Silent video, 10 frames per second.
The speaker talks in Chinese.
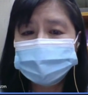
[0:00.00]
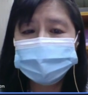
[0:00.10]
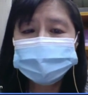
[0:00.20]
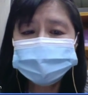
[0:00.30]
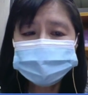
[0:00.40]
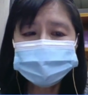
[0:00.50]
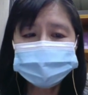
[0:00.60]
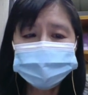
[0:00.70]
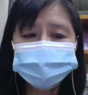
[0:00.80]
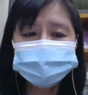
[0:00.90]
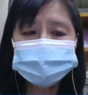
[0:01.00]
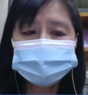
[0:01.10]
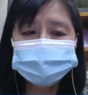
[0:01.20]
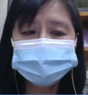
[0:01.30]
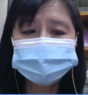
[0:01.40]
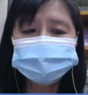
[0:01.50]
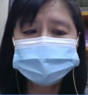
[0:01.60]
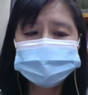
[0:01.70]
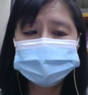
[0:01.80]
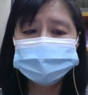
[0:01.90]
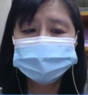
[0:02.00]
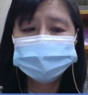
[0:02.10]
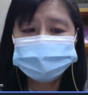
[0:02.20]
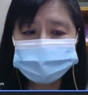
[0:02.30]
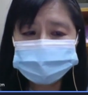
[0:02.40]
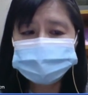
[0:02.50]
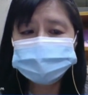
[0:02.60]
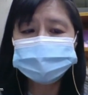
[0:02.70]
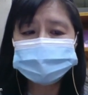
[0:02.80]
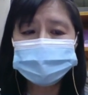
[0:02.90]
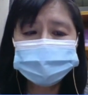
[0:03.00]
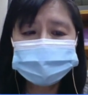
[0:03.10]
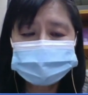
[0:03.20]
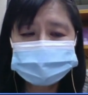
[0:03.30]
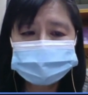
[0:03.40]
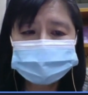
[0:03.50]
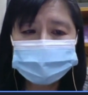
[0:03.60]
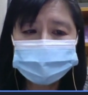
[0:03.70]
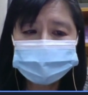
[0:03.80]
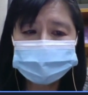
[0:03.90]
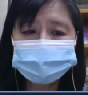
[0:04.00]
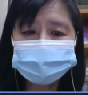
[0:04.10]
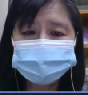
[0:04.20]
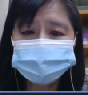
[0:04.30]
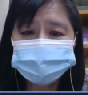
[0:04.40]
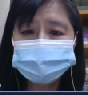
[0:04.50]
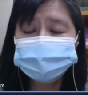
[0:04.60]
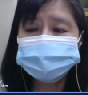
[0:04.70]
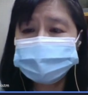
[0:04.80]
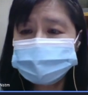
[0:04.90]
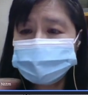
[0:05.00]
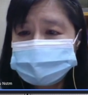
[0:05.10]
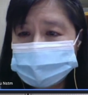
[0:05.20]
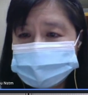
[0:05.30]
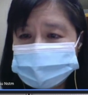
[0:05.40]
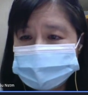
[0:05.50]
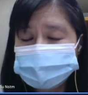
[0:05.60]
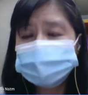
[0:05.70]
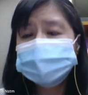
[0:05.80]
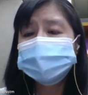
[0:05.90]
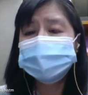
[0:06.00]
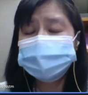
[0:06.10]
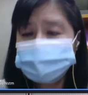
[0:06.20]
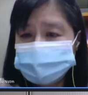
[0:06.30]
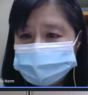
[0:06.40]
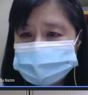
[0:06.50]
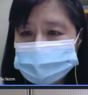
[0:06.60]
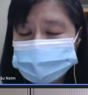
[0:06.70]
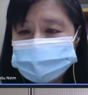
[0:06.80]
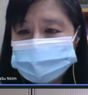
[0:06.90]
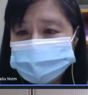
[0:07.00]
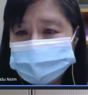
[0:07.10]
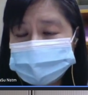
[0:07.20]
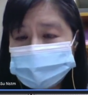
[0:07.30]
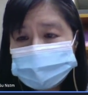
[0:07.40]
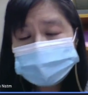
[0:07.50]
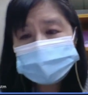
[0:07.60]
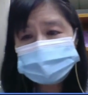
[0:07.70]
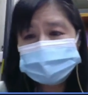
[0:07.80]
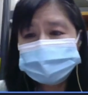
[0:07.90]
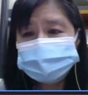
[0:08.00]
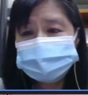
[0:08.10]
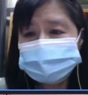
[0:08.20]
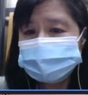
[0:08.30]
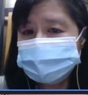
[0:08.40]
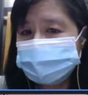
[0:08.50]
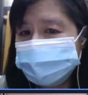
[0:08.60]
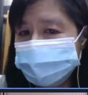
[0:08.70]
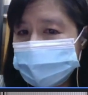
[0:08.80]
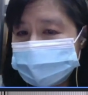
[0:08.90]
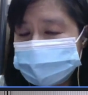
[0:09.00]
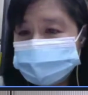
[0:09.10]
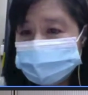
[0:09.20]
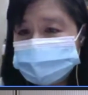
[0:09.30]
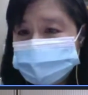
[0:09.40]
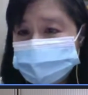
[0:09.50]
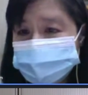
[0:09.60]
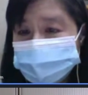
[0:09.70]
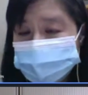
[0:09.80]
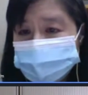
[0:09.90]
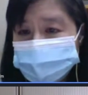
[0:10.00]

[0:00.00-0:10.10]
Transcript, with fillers: 哦，它都可以透过这样的方式去做，然后然后你可以去做不同展示厅、不同展品的比较，是不是有 VR 的展示厅